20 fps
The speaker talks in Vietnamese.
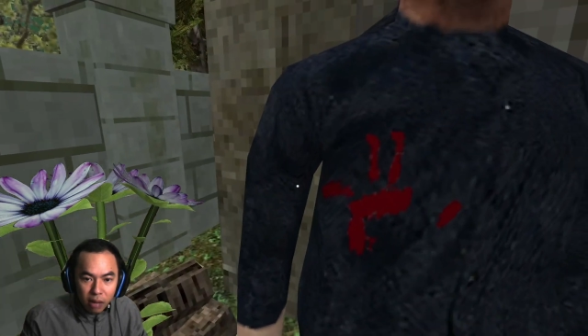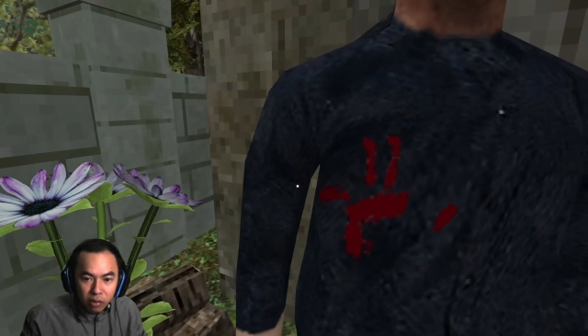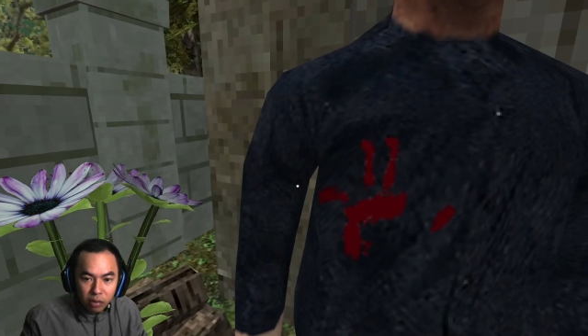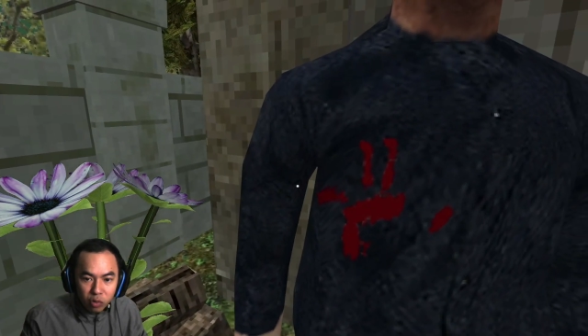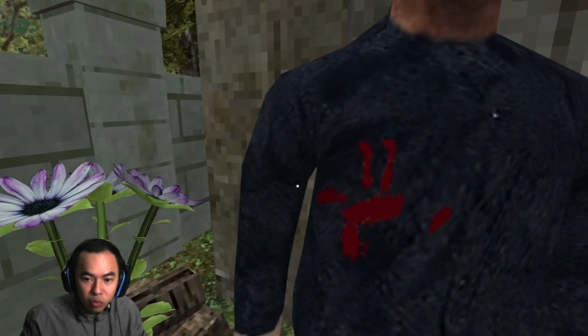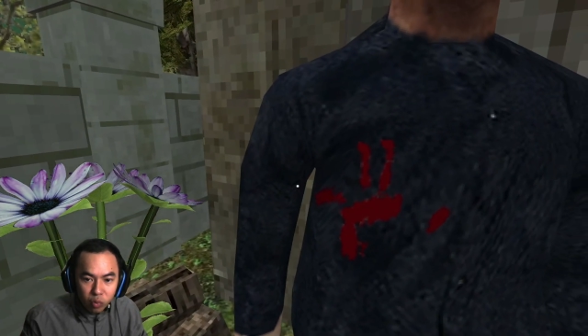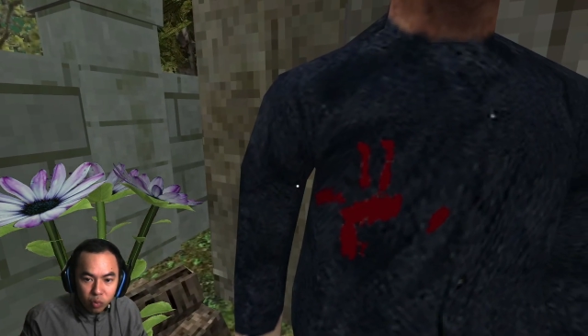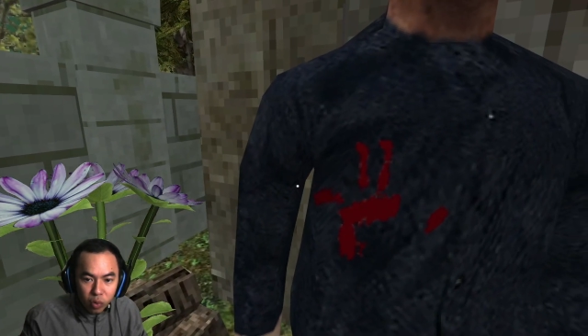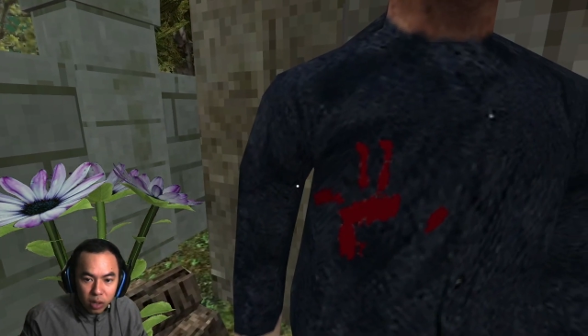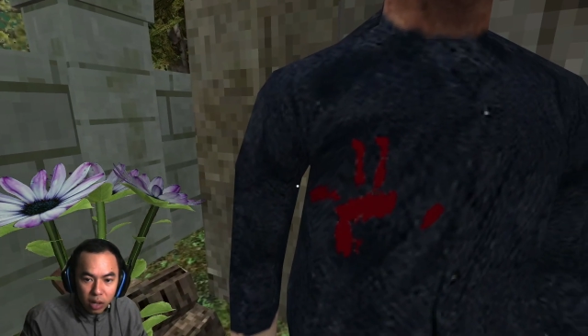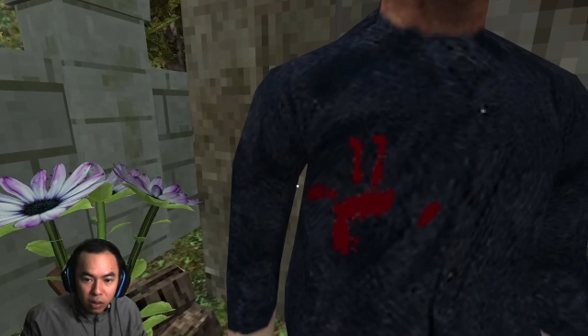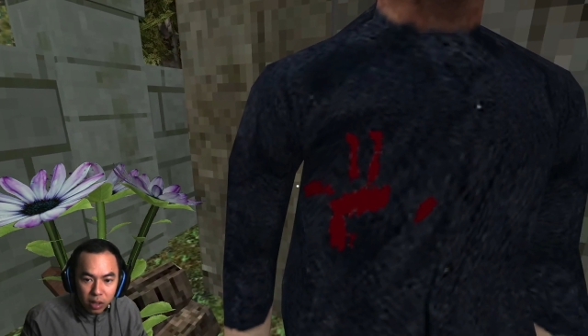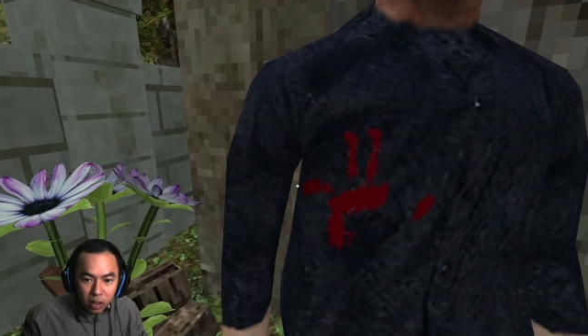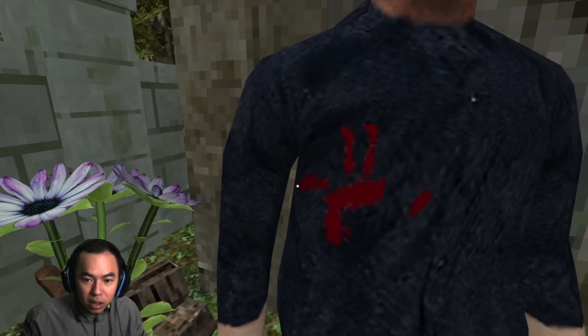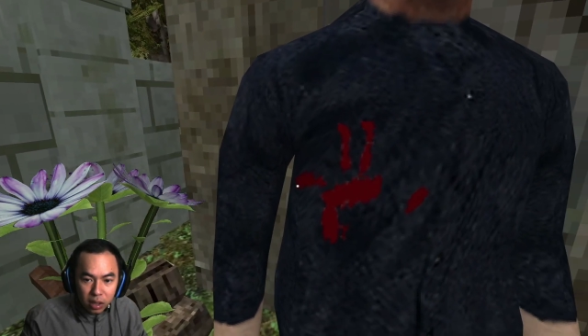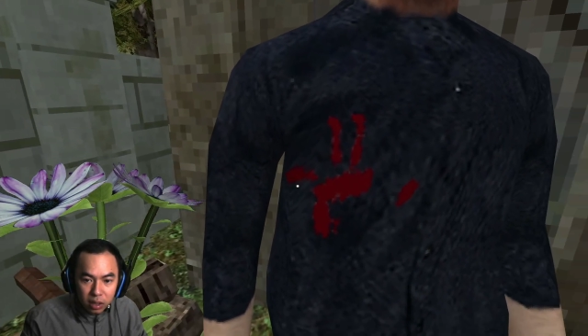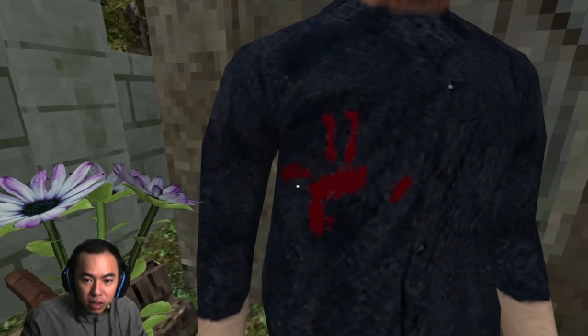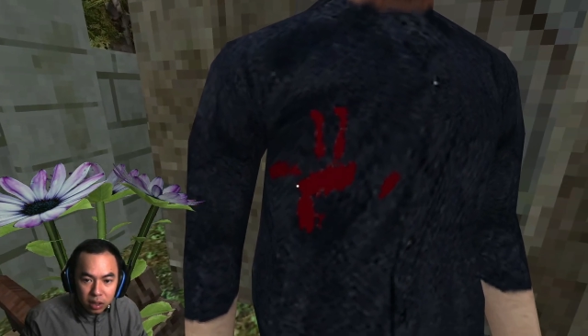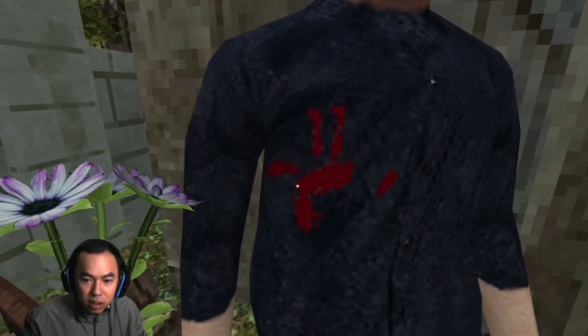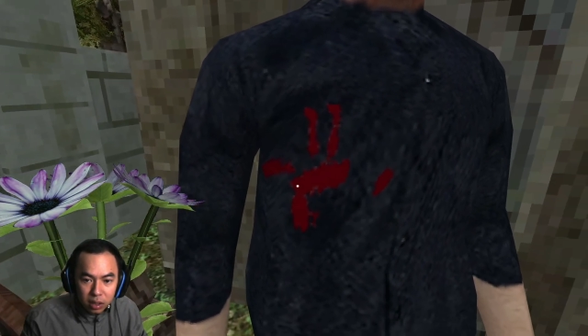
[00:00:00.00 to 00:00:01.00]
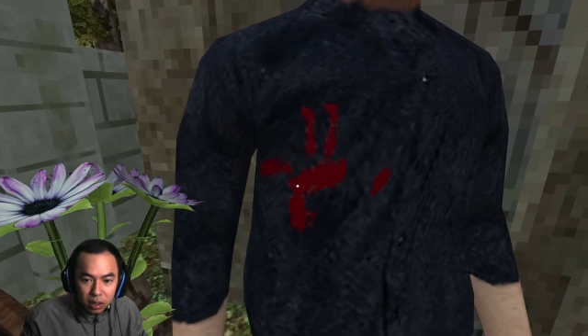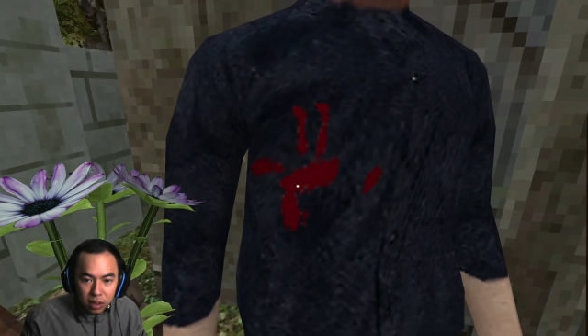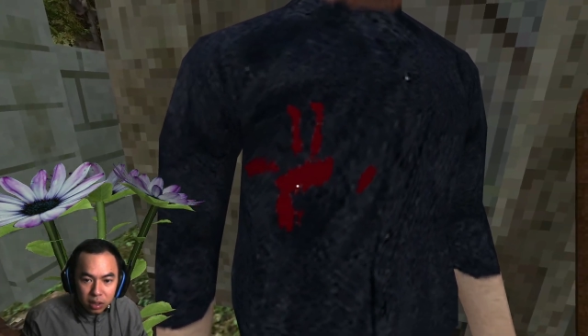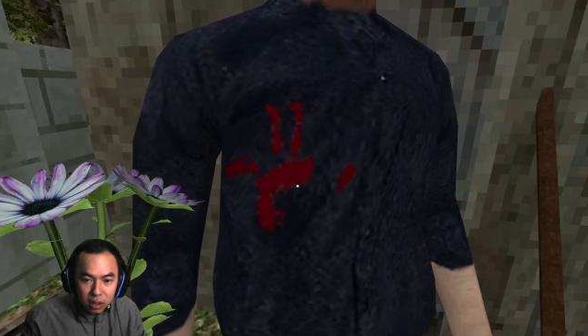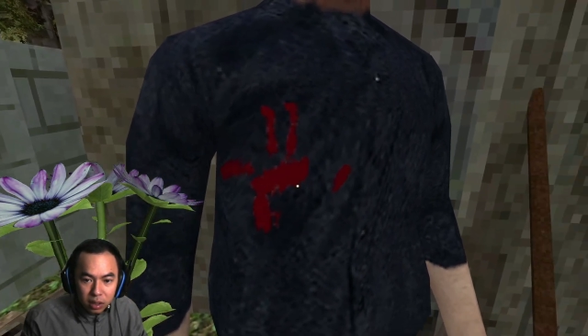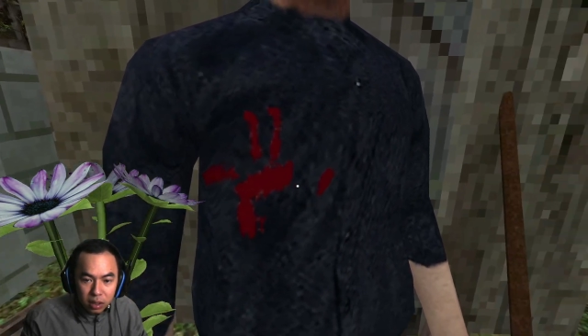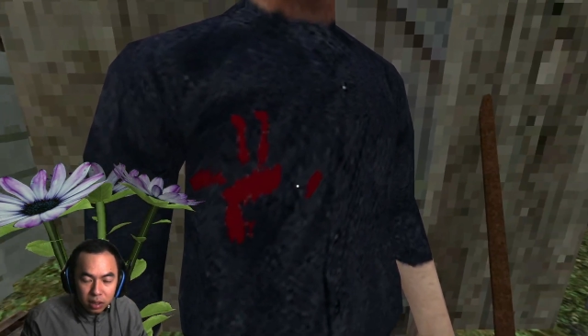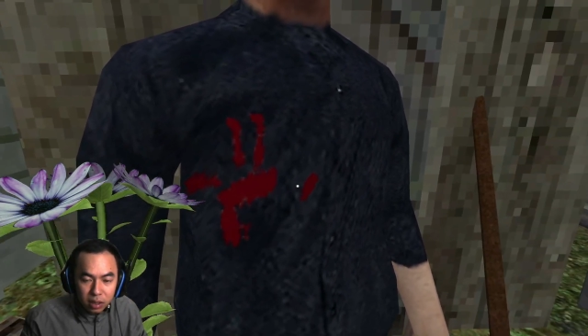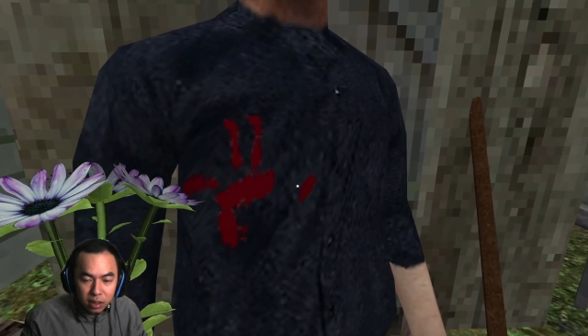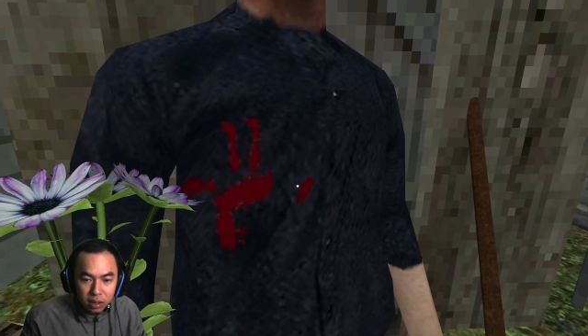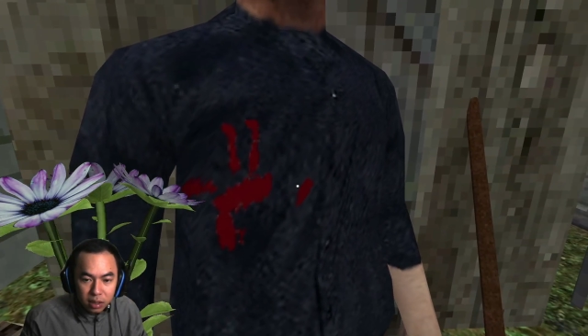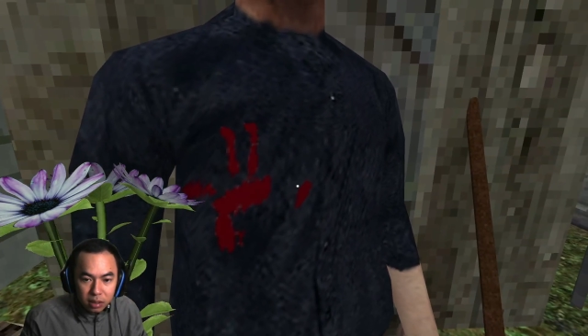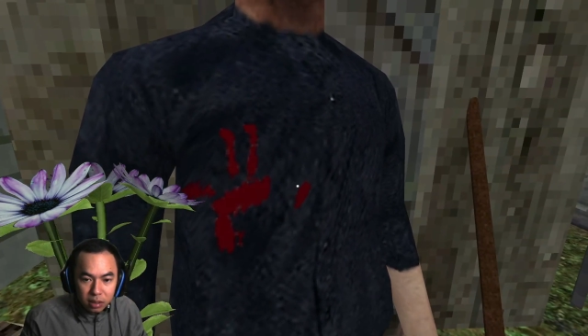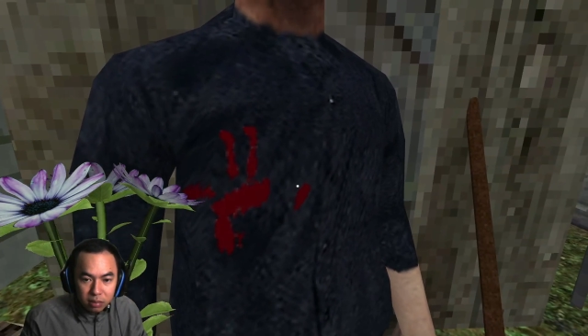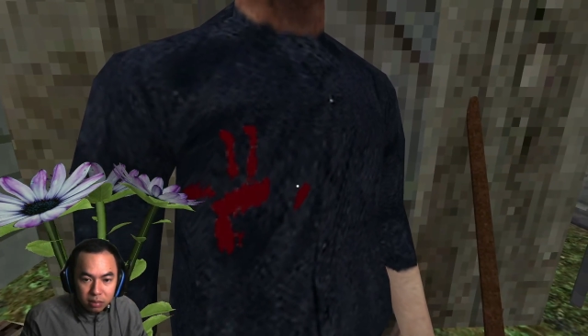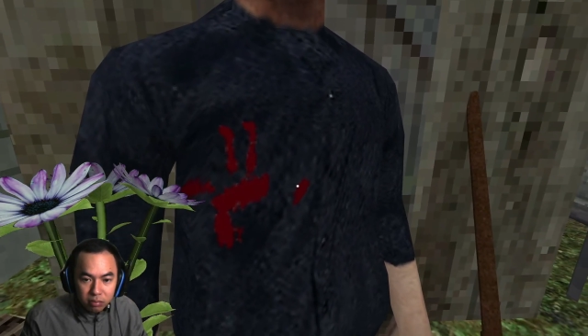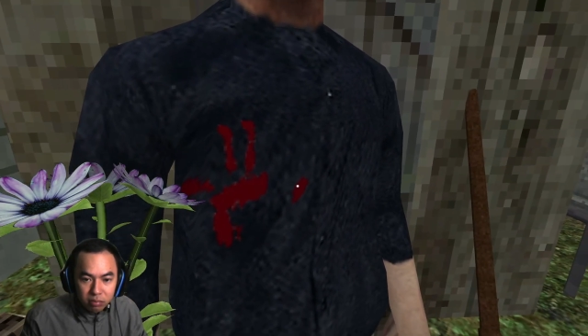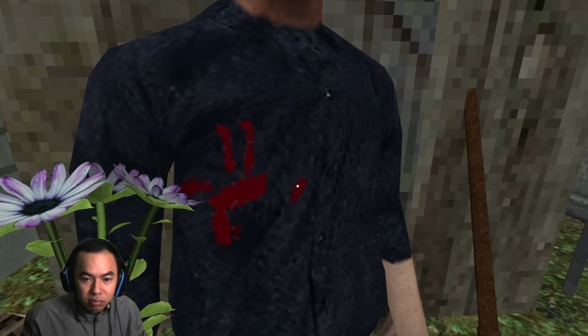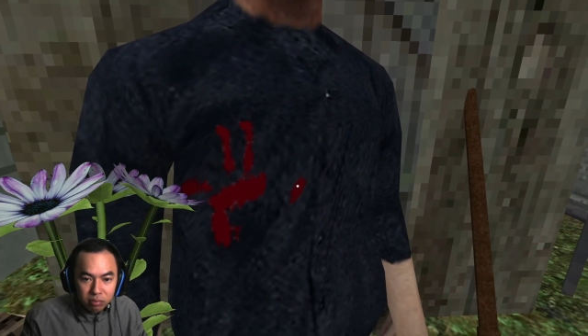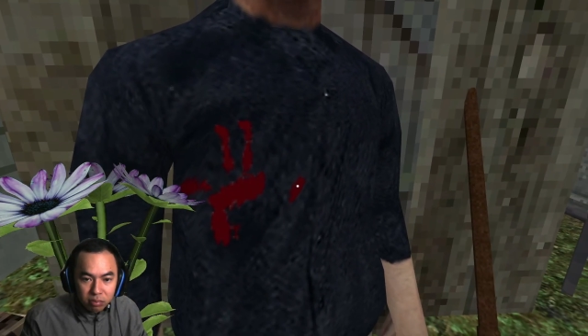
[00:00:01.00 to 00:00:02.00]
Áo này chú mua đâu á?
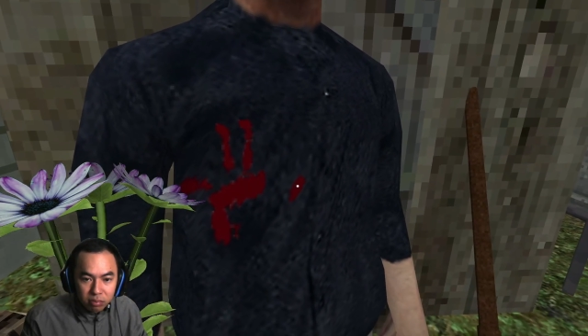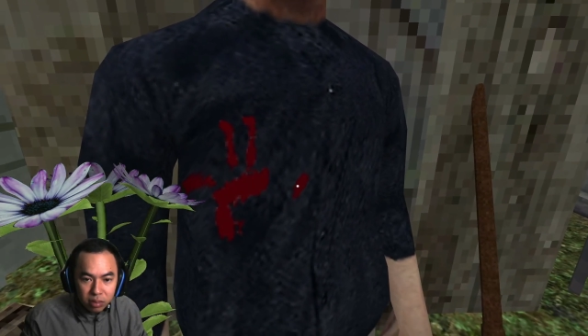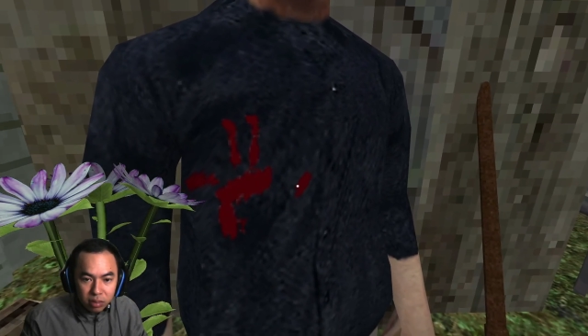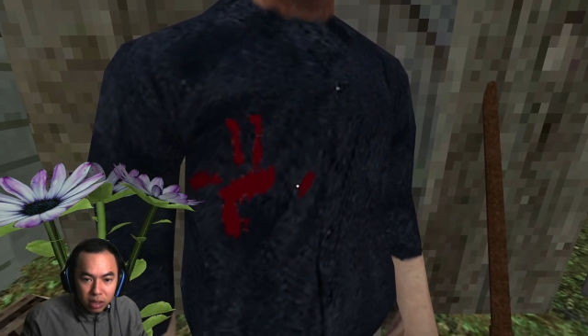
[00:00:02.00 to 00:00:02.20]
Ừ,